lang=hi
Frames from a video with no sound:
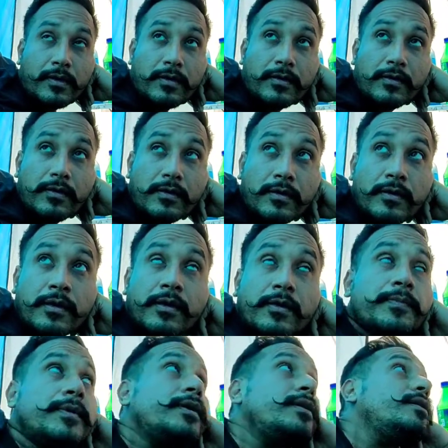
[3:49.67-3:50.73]
और
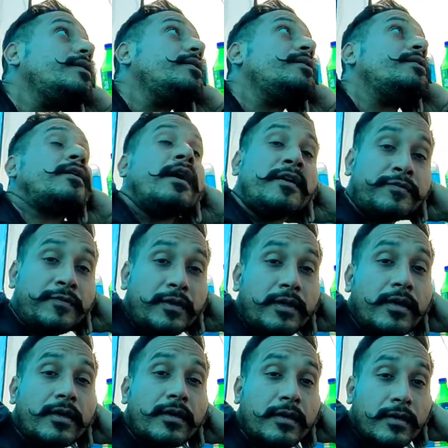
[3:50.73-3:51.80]
गर्मी काफ़ी
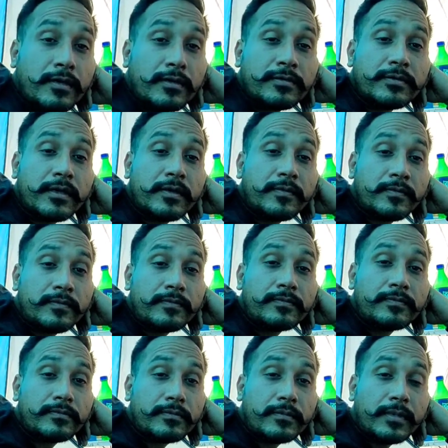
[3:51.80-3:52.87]
है इस टाइम
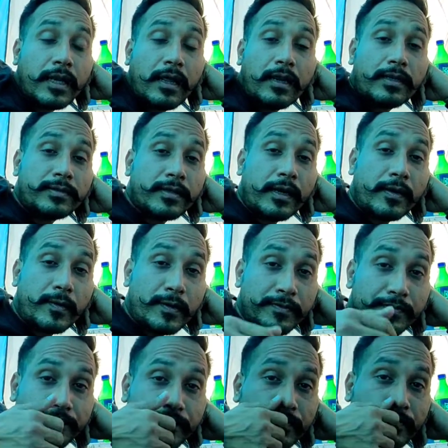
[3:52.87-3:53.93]
मनाली साइड में
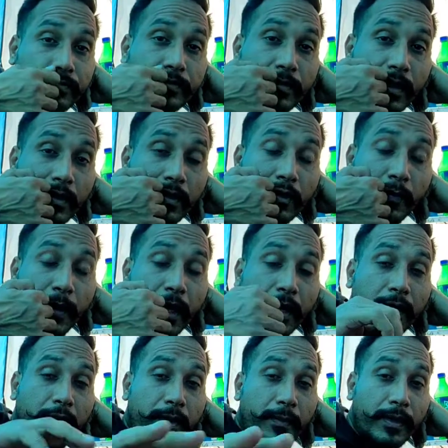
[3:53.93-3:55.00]
दोपहर के
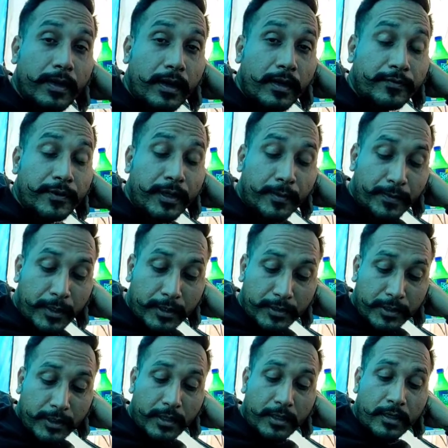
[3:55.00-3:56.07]
टाइम में काफ़ी
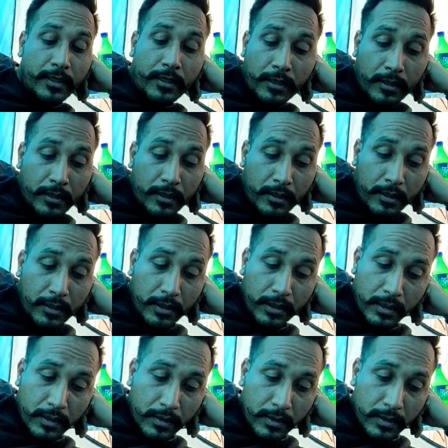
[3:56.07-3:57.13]
टेम्परेचर है
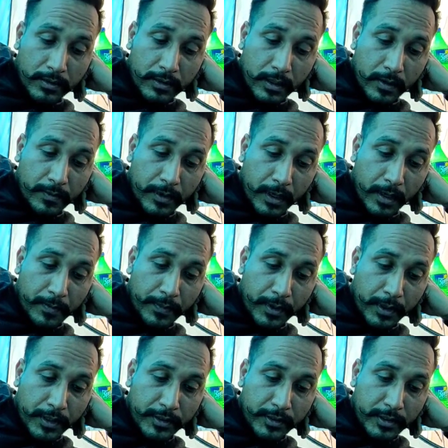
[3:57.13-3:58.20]
और इस टाइम
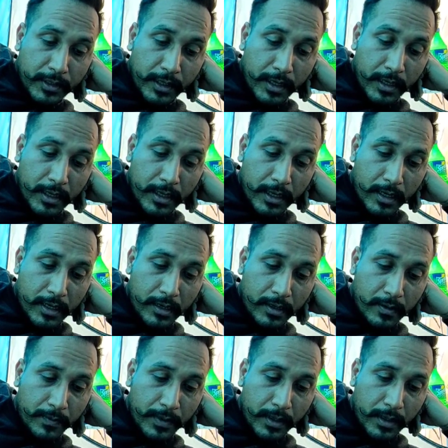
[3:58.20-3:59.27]
टेम्परेचर है यहाँ
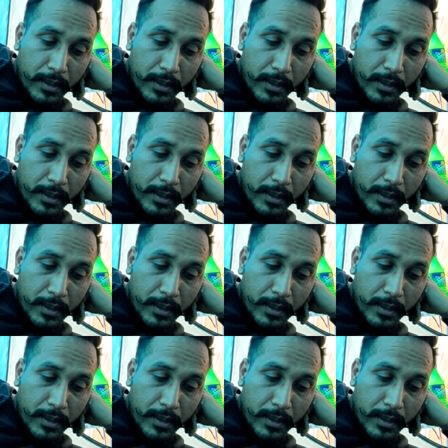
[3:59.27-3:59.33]
पे